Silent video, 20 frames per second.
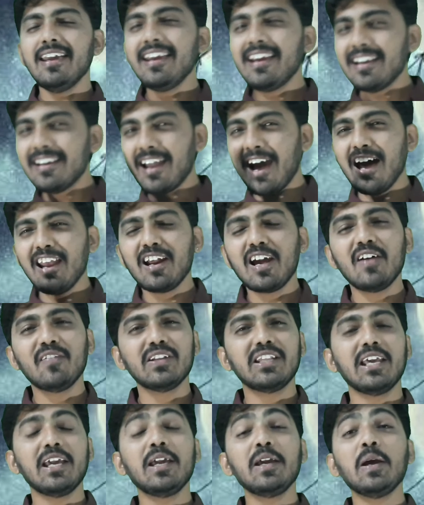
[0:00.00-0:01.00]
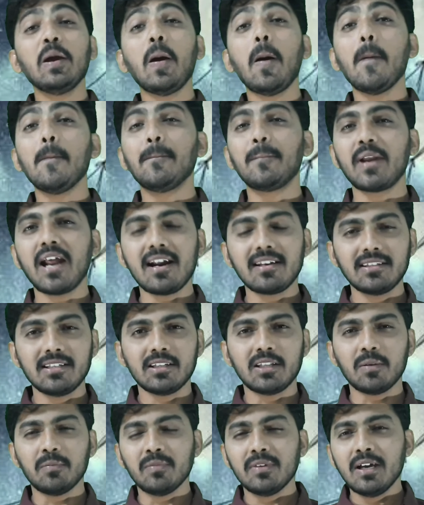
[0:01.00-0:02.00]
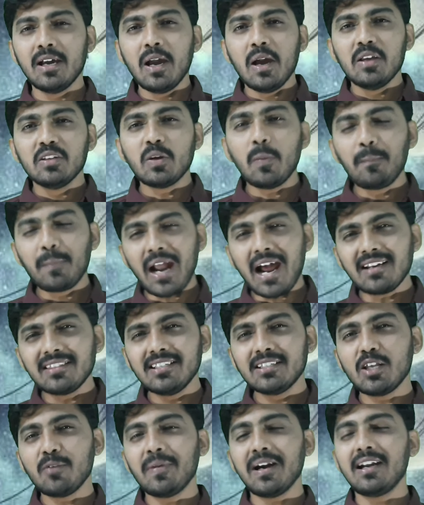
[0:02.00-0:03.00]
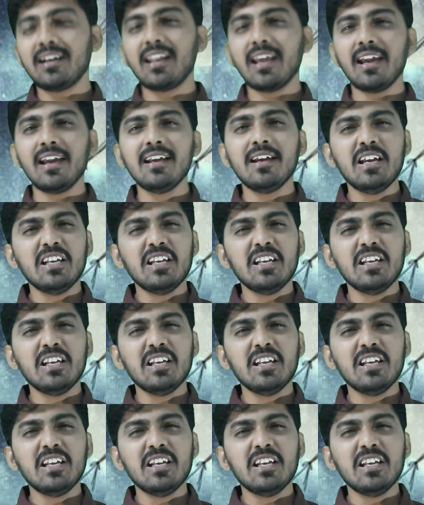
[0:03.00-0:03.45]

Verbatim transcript: ఇక నాలుగవది ప్రార్థితం సో ప్రార్థితం అంటే